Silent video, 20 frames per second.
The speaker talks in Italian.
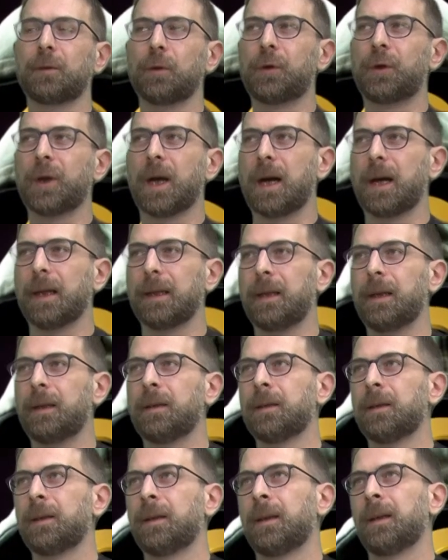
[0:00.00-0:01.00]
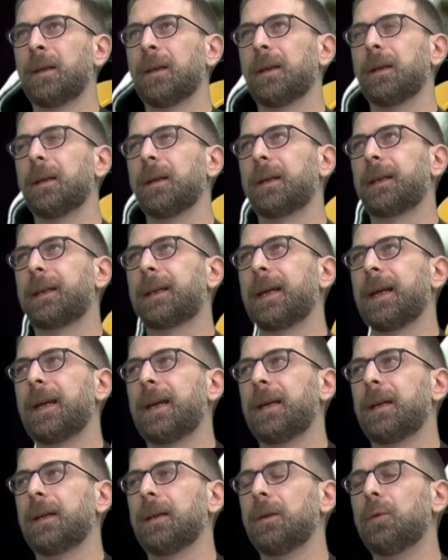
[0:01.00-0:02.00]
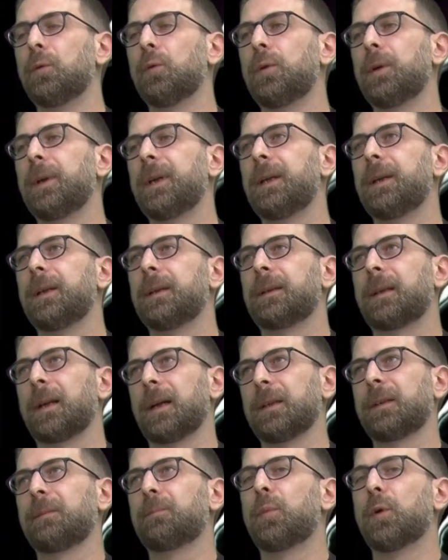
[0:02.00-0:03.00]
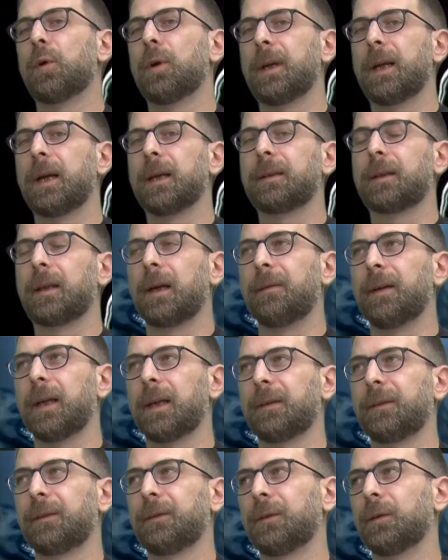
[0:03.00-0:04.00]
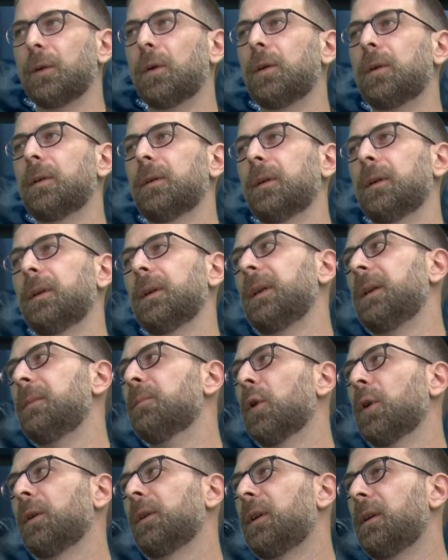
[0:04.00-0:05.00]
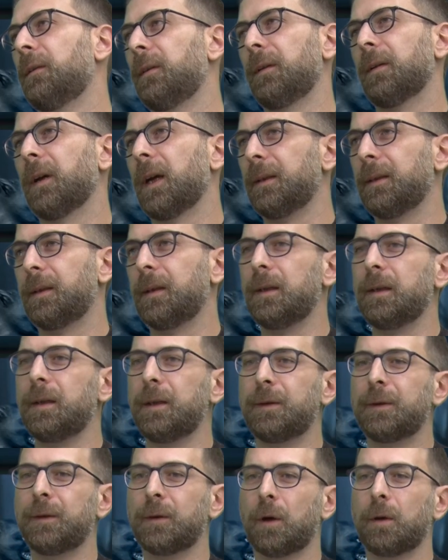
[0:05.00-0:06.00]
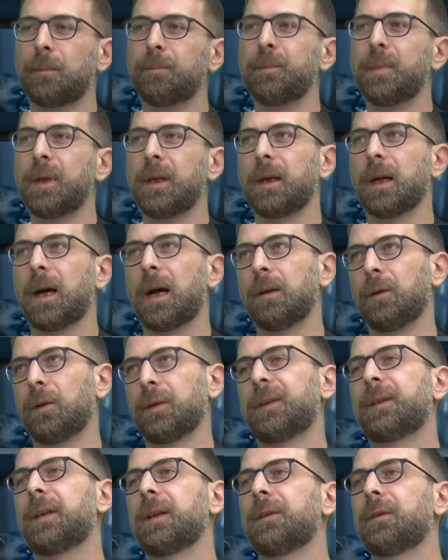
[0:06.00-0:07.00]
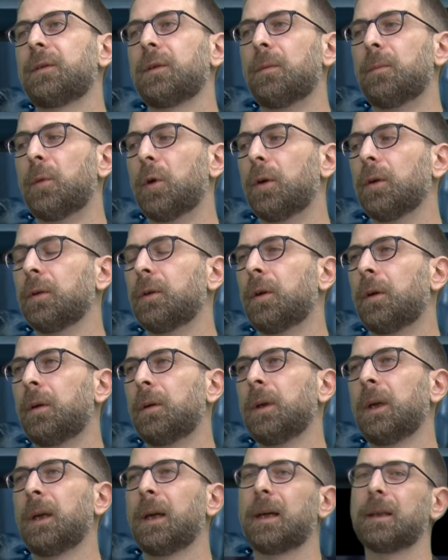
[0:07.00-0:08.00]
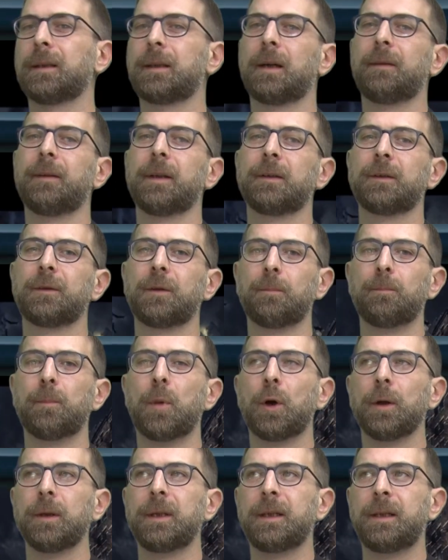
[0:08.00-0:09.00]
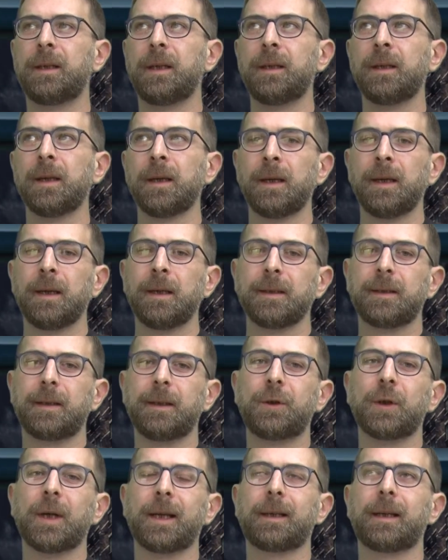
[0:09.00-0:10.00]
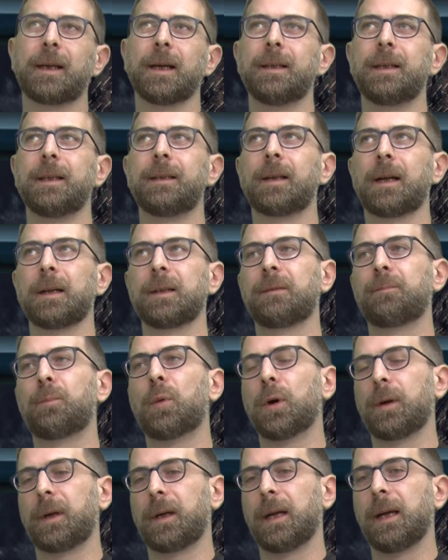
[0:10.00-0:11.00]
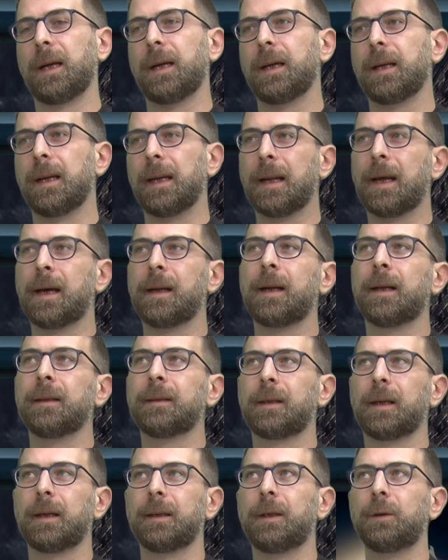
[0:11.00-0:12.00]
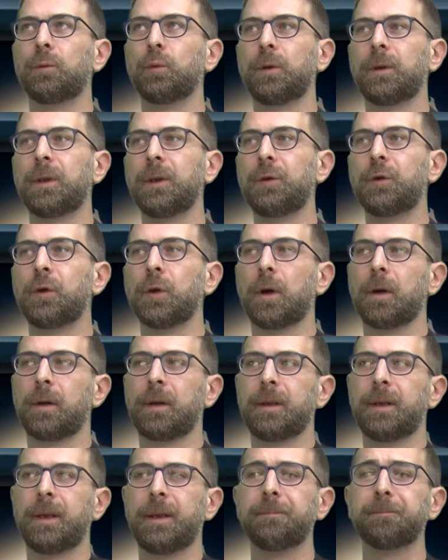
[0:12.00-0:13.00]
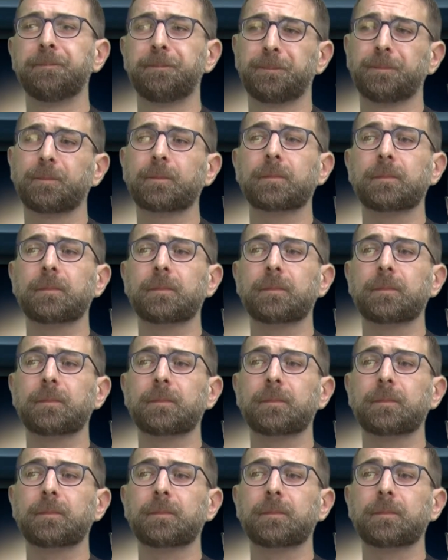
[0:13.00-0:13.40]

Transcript: sociale eh, che lui traspone attraverso eh, i viventi, gli zombie. Allo stesso modo, attraverso Bolidi, si cerca di trasporre la realtà di tutti i giorni